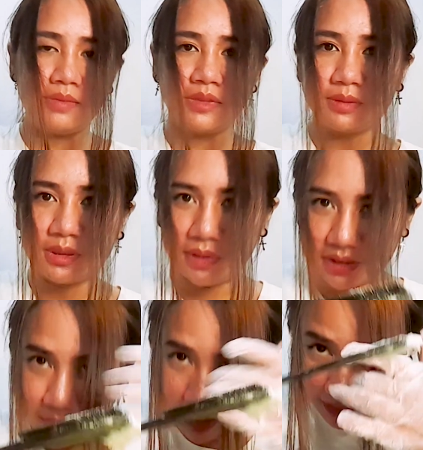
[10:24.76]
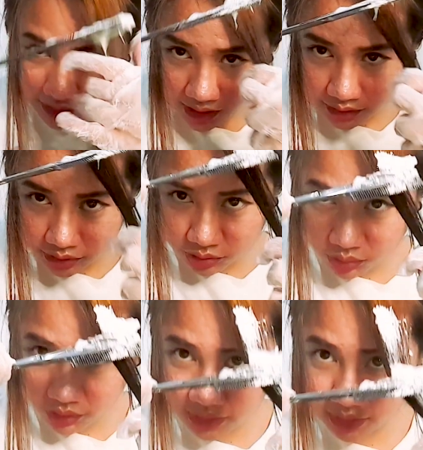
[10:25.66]
ini masih masih basah banget
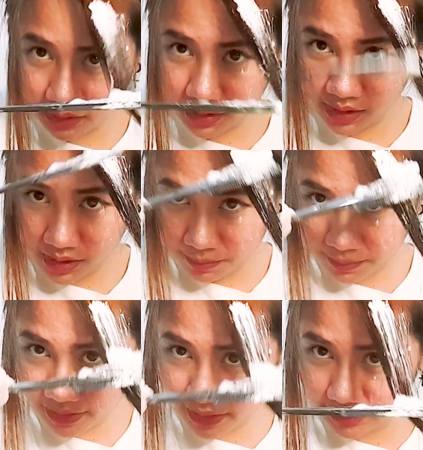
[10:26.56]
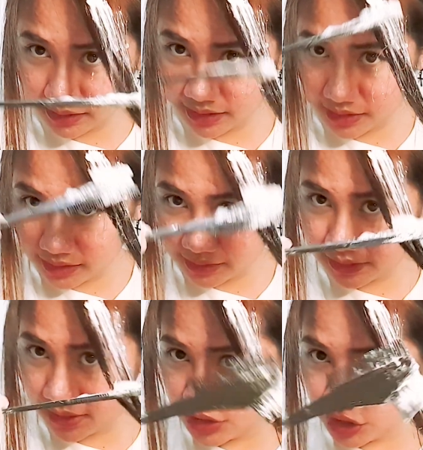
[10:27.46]
langsung kita aplikasikan
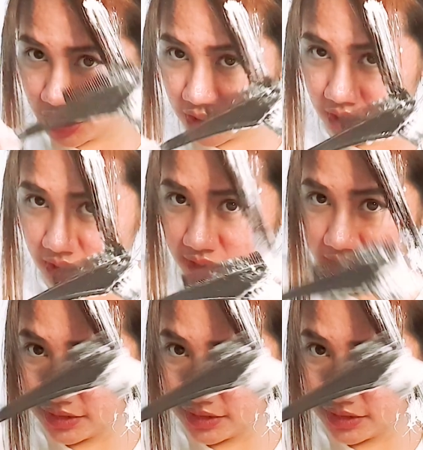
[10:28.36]
saja.